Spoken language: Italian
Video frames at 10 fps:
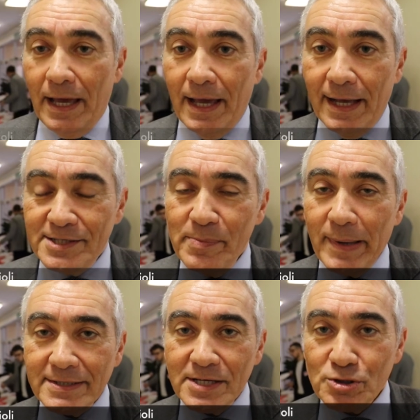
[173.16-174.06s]
Eh, ci
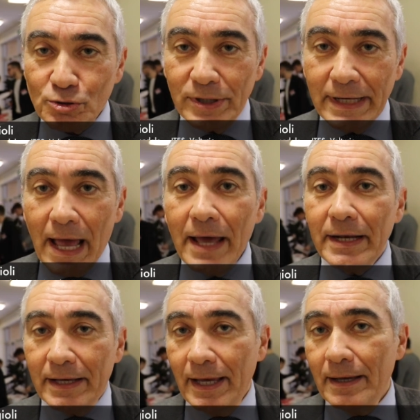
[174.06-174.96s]
piace
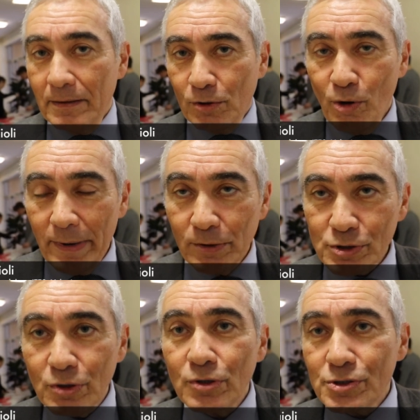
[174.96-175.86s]
sottolineare che, come
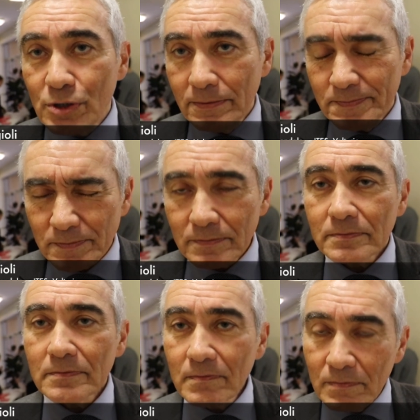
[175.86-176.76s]
l'anno
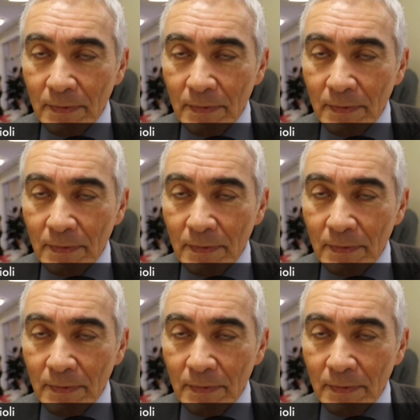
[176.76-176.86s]
scorso,